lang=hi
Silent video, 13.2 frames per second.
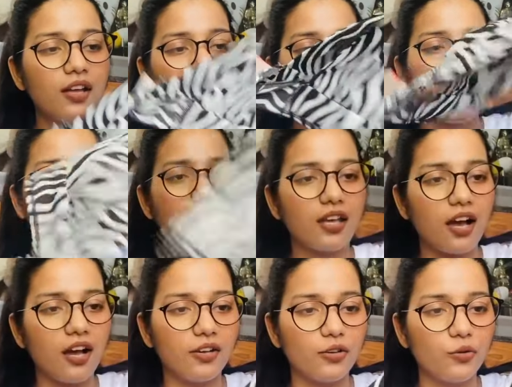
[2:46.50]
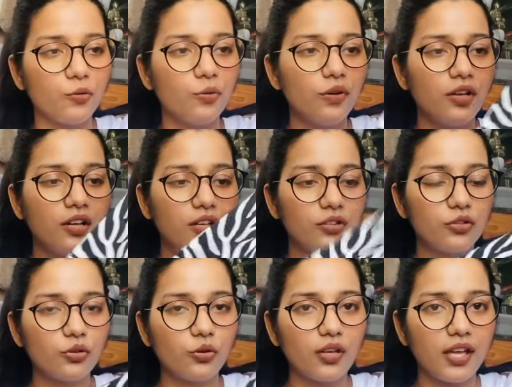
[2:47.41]
क्या दिखा रही हूँ
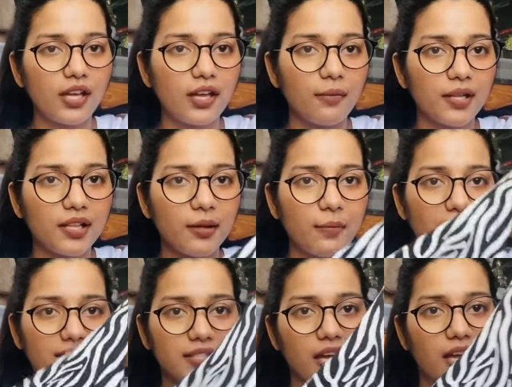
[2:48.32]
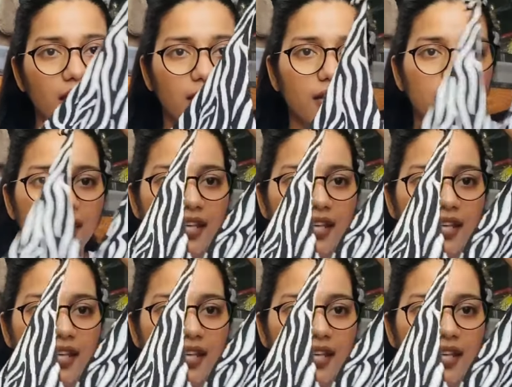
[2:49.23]
तो ये मतलब ऐसा है